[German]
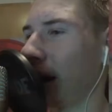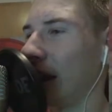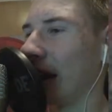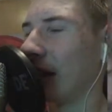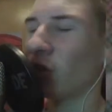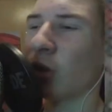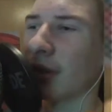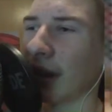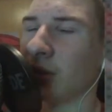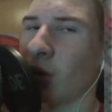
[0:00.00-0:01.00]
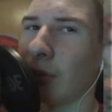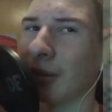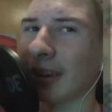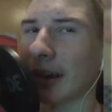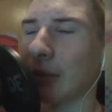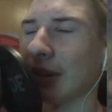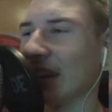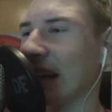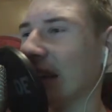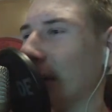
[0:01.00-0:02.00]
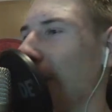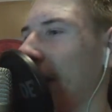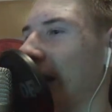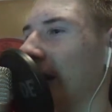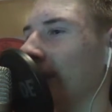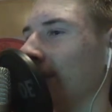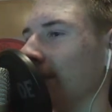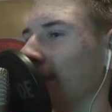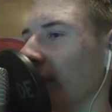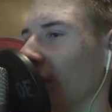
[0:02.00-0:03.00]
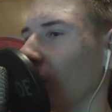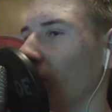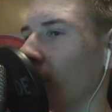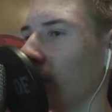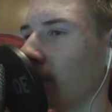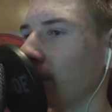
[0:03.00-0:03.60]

Bale. Ein Schuss, ein Tor. Besser kann man es halt nicht machen. So.